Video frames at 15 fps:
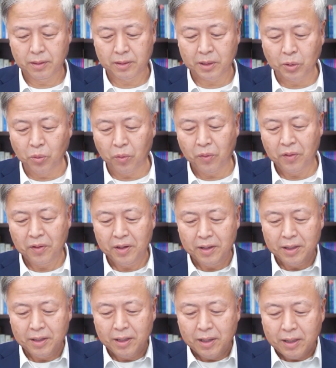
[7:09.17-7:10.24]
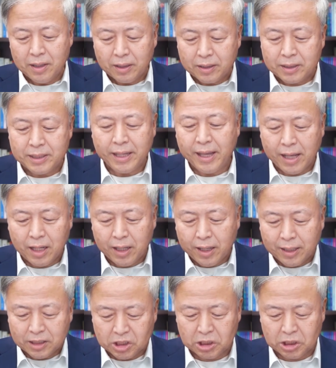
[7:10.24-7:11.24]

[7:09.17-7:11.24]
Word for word: 그리고 그의